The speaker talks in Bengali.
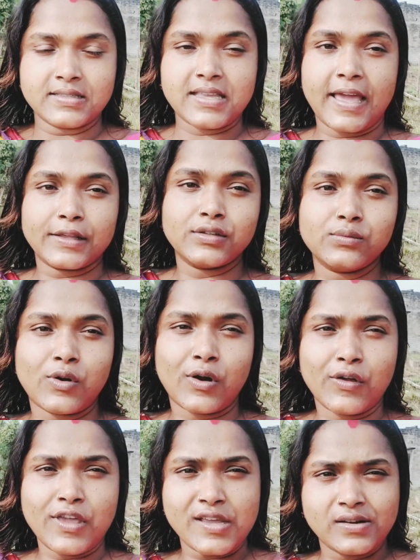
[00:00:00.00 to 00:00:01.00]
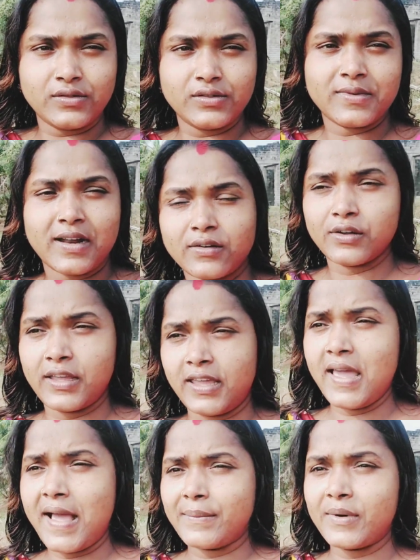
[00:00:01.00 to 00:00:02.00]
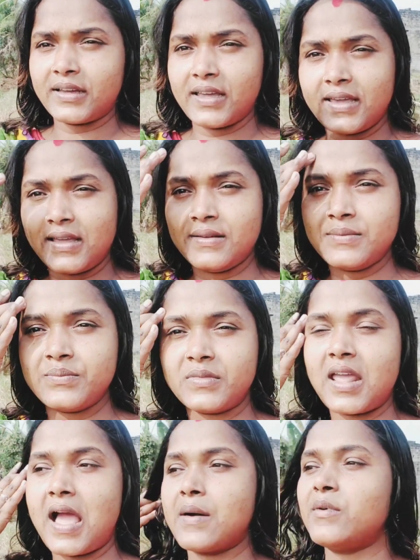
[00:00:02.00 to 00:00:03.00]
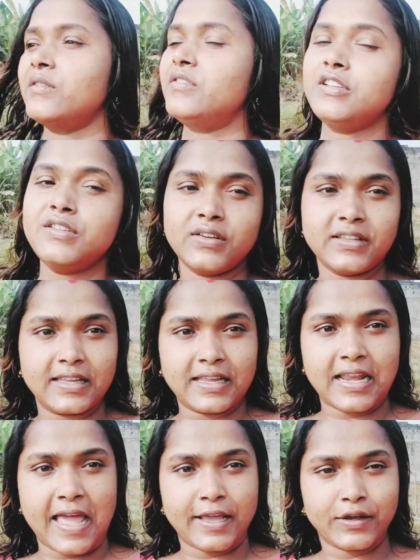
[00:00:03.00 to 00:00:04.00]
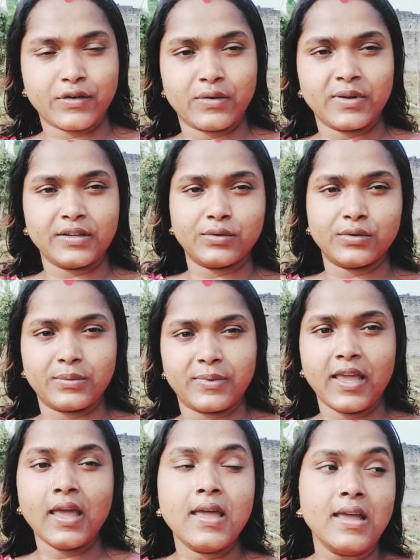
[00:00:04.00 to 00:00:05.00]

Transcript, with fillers: যে একজন বড় ইউটিউবার হয়ে আমাকে মানে আমার ভিডিও দেখে লাইক কমেন্ট করবে